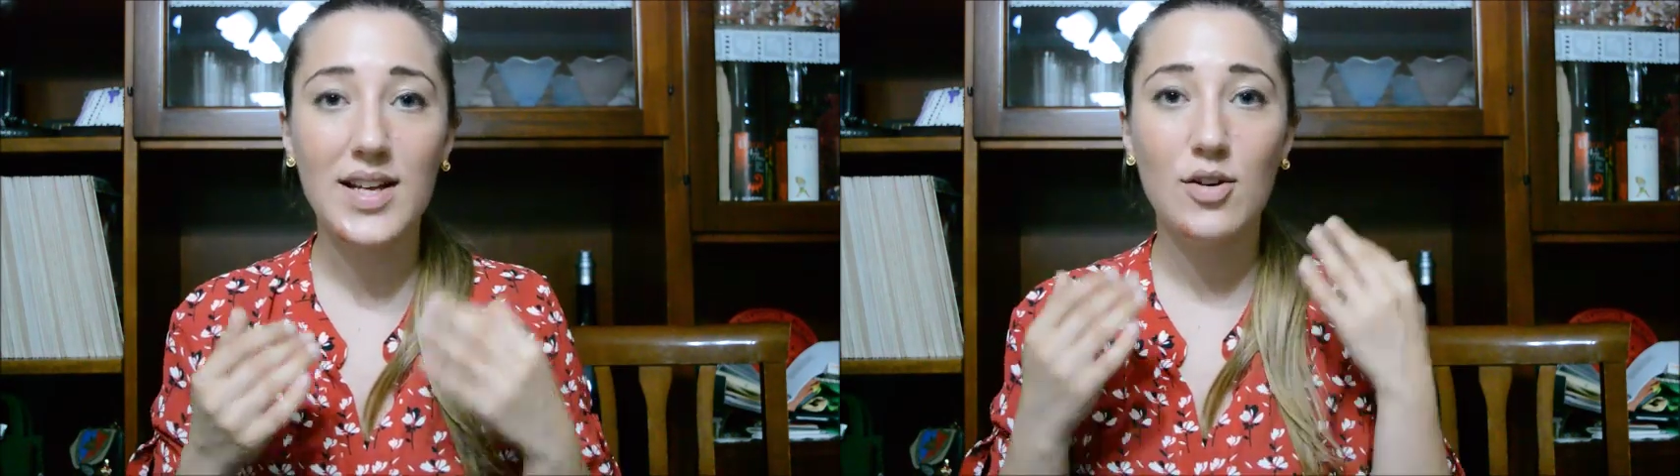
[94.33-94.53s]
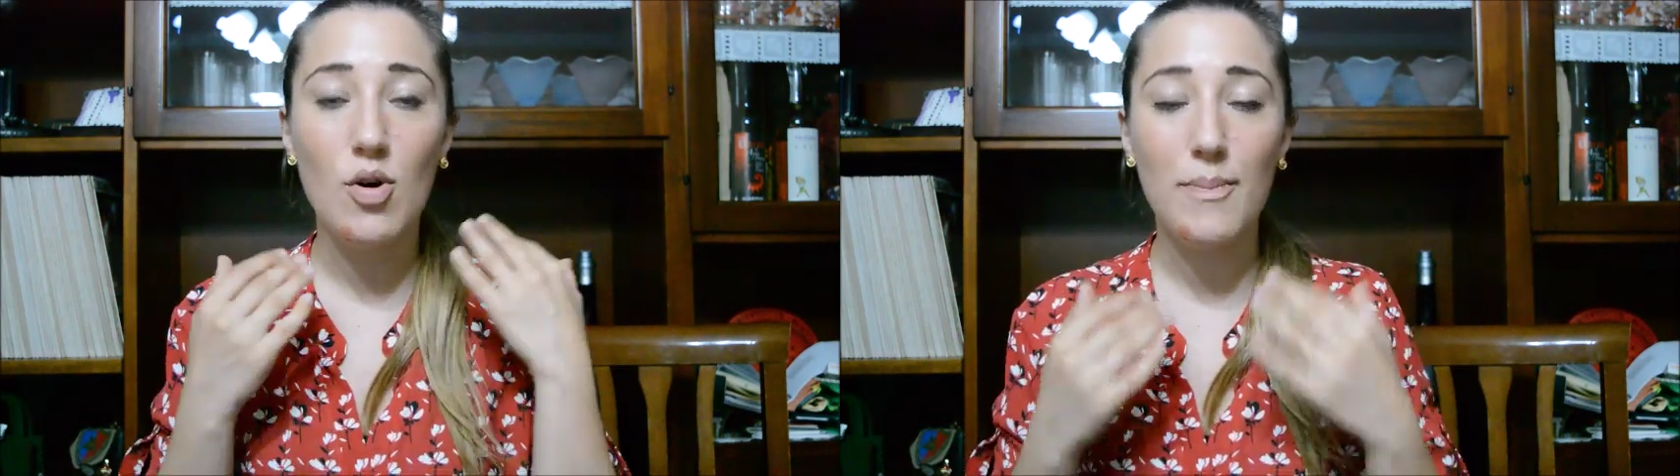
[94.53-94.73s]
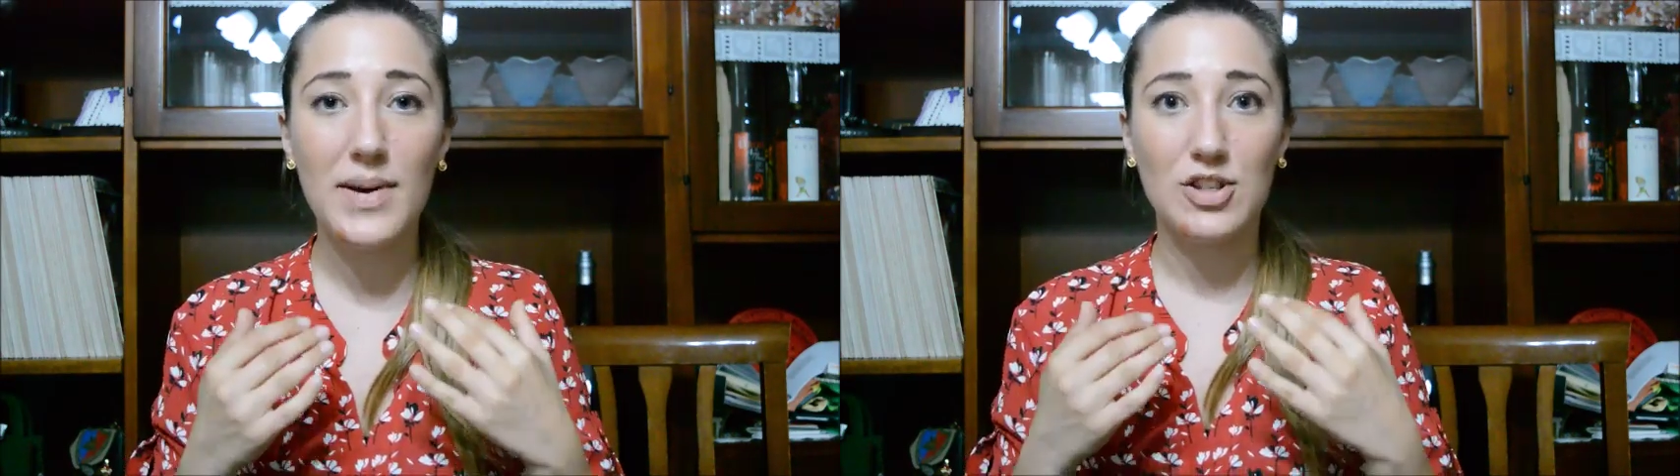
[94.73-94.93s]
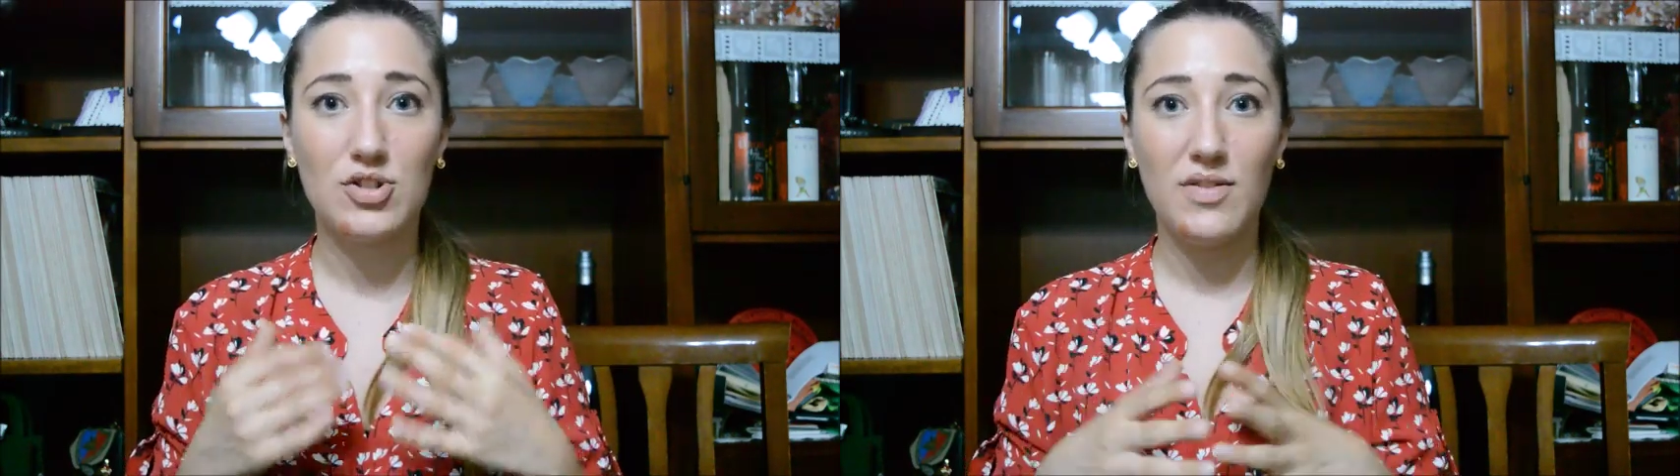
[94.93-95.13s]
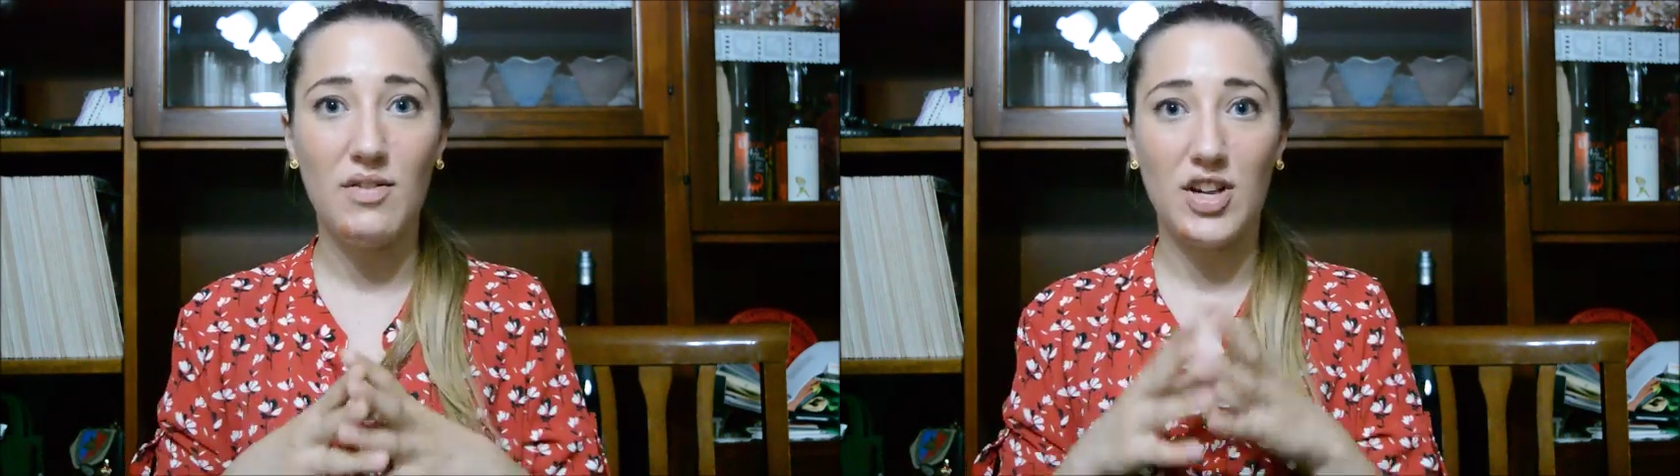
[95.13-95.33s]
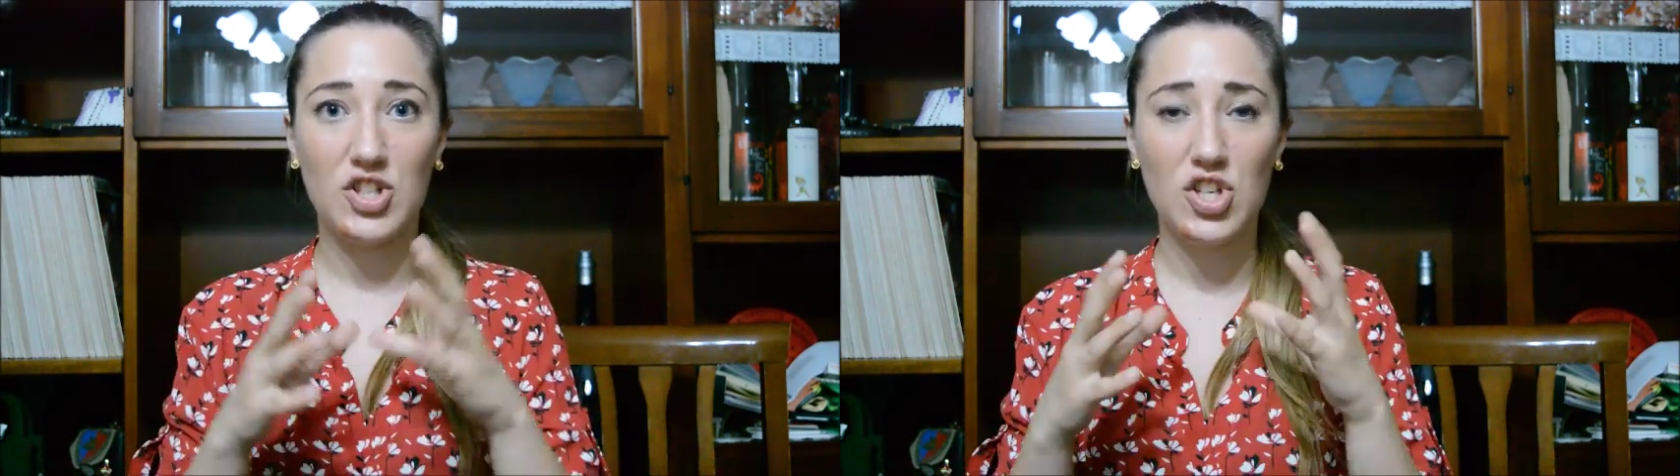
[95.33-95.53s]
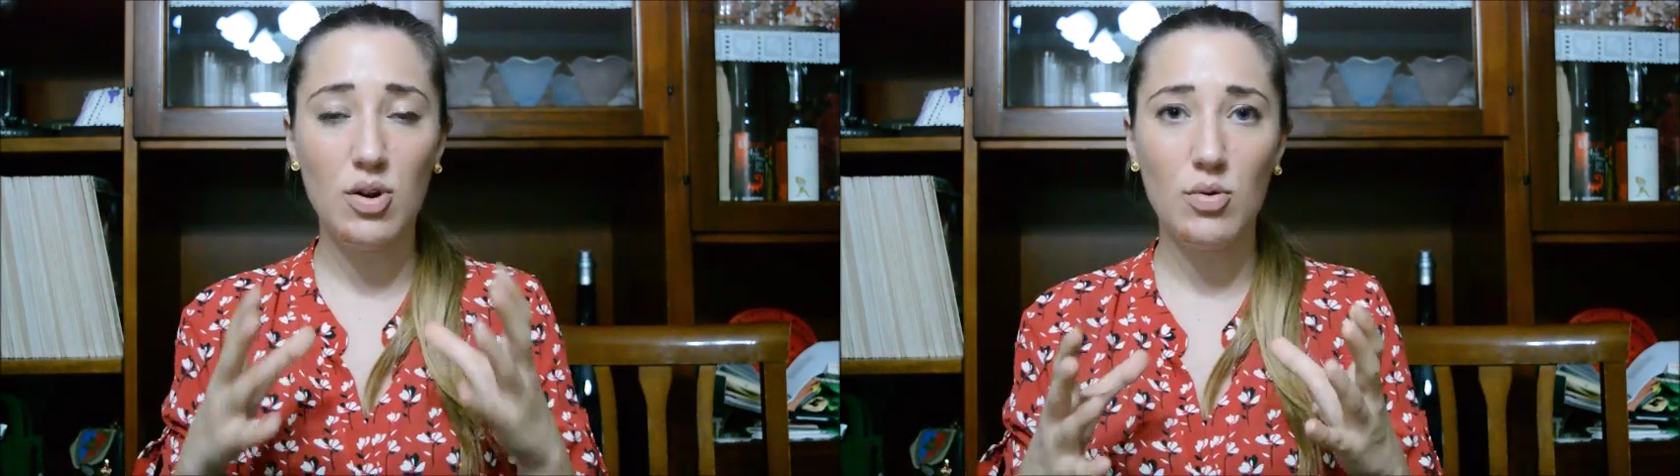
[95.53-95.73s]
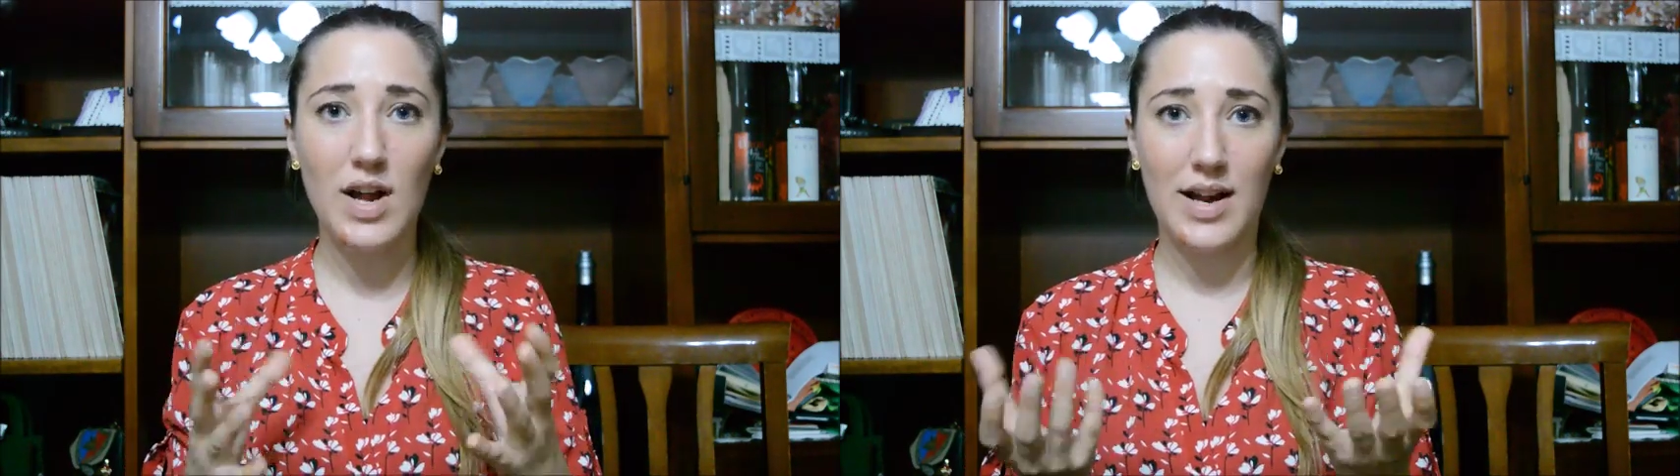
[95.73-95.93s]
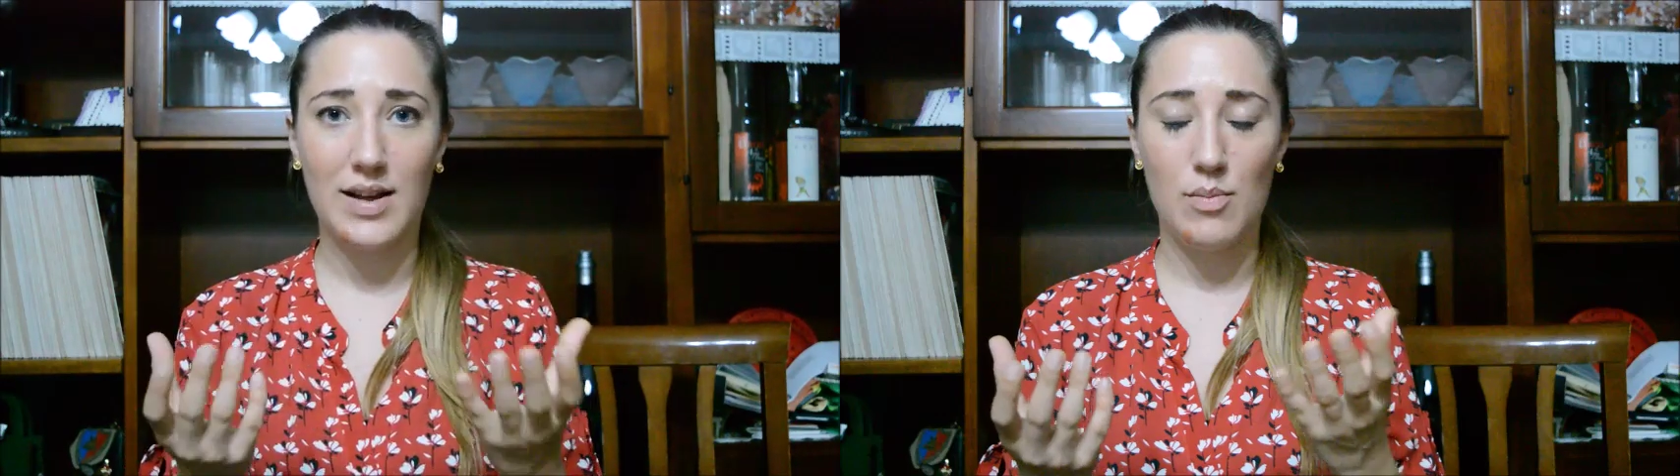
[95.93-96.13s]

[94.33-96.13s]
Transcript: in compenso aveva il cellulare